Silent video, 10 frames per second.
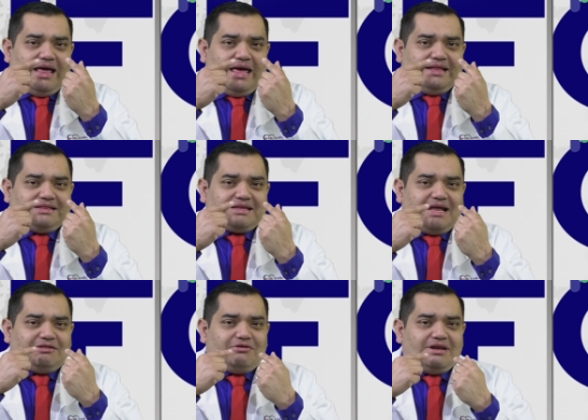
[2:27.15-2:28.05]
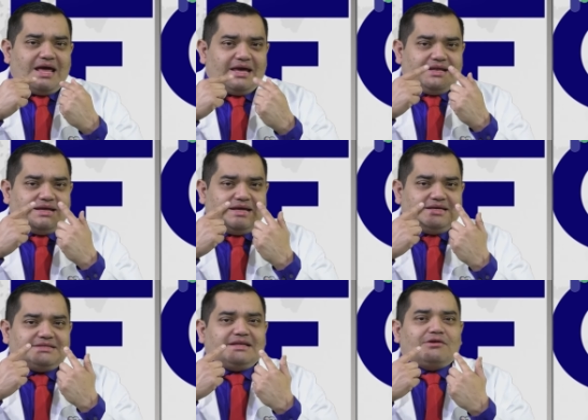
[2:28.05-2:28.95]
entrando el aire
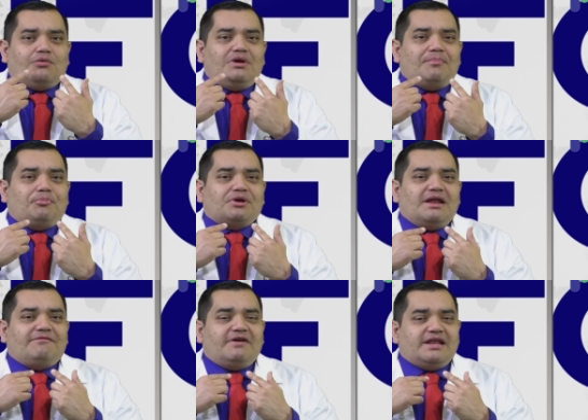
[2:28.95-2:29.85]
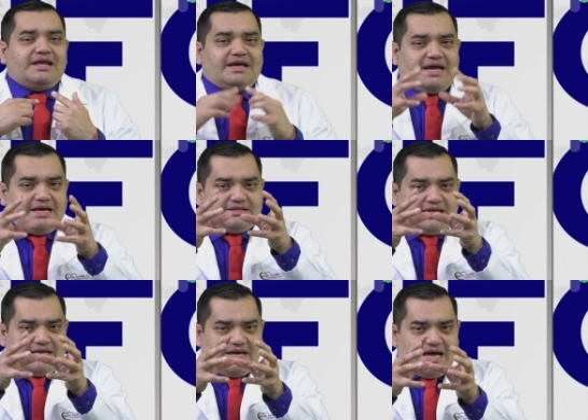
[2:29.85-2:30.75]
y circula por la faringe
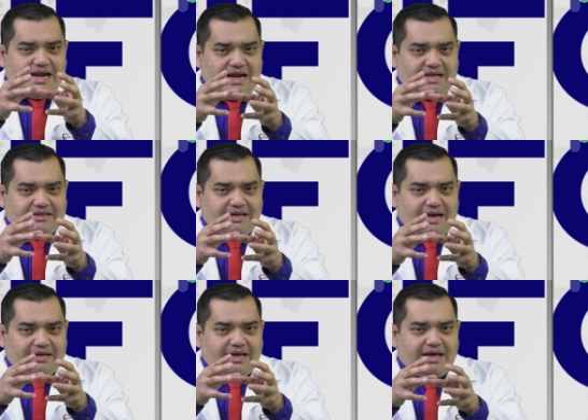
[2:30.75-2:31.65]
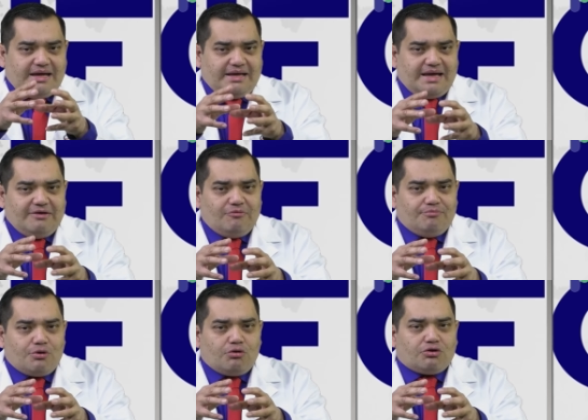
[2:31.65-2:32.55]
hasta llegar a la tráquea y a los
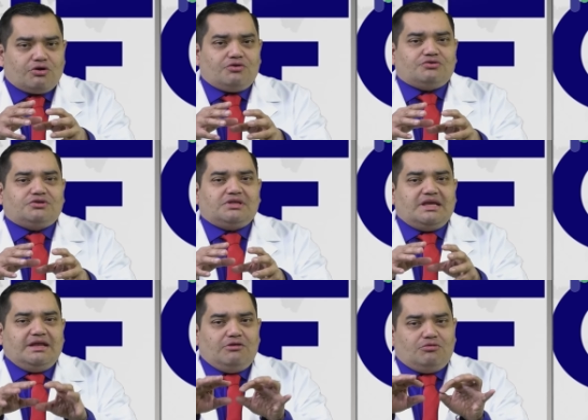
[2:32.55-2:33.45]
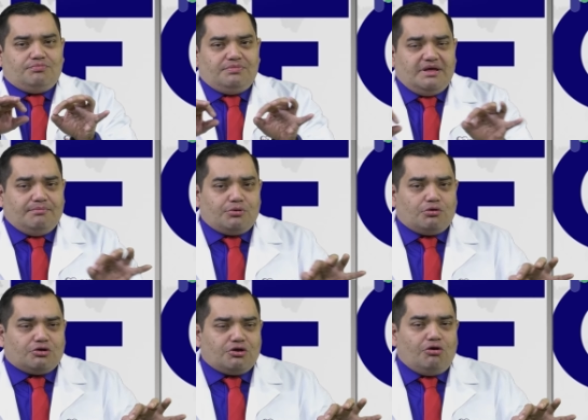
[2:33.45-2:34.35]
bronquios y los
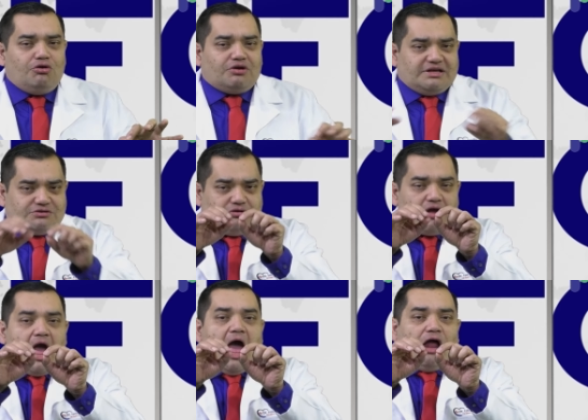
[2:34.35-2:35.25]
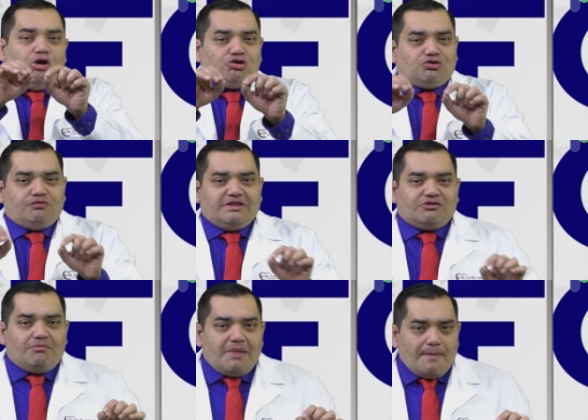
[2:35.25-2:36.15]
bronquiolos, que son los
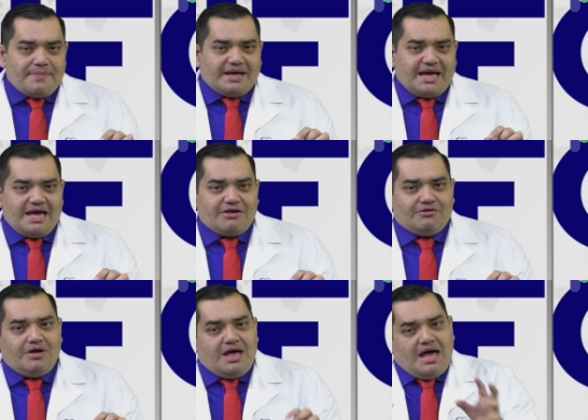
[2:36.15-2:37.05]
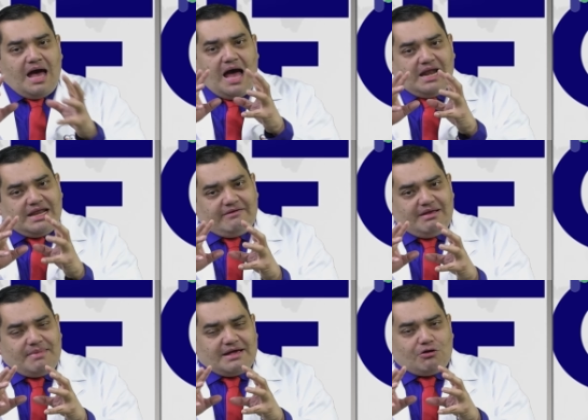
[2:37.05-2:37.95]
tubitos más pequeños, a
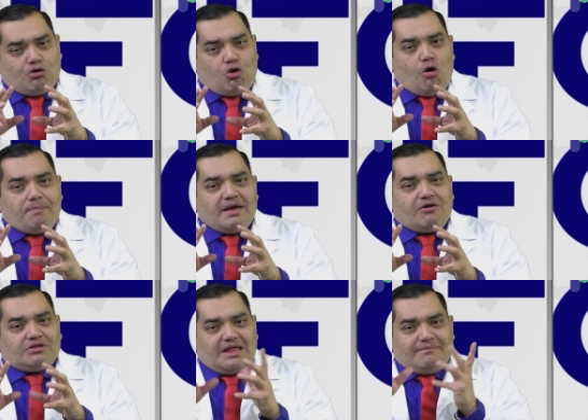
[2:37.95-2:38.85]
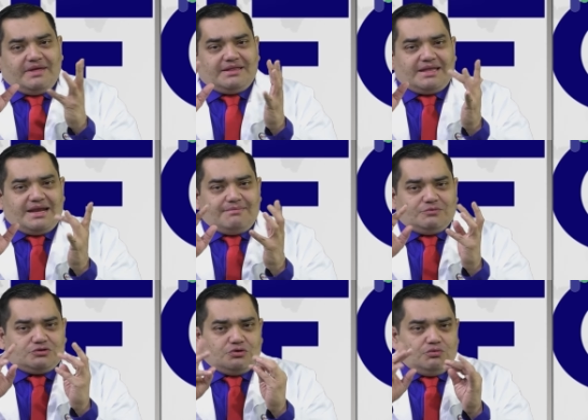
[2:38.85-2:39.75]
nivel microscópico también
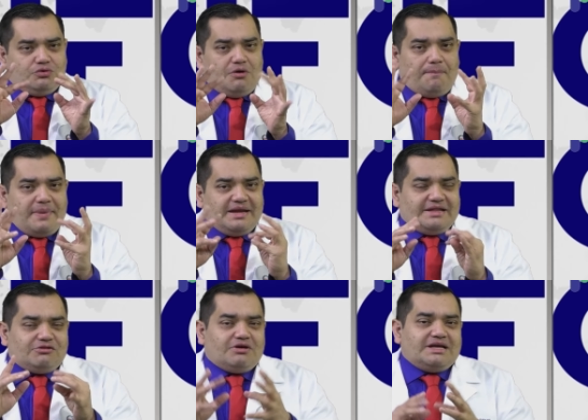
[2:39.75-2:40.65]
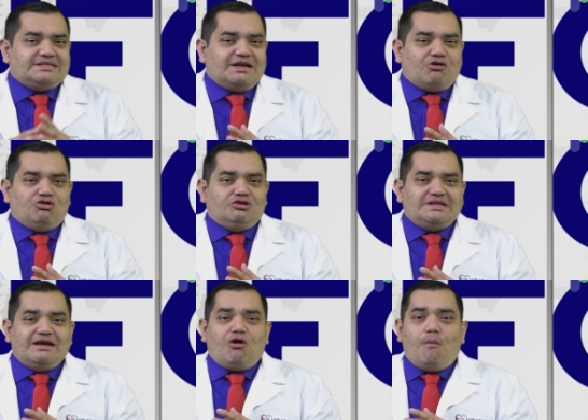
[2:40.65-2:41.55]
tenemos unos pelitos que se
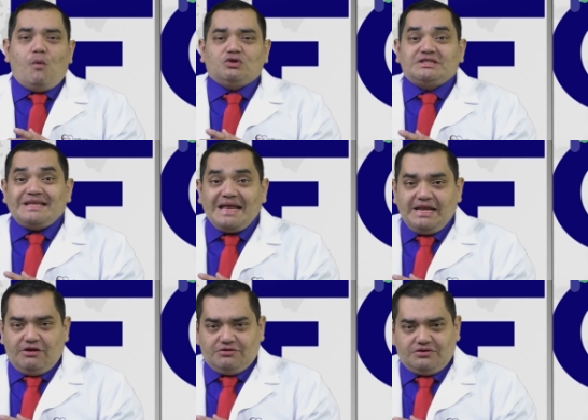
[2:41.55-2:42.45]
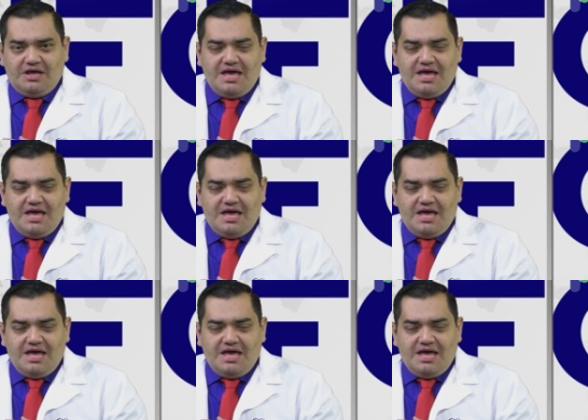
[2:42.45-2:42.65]
conocen como cilios.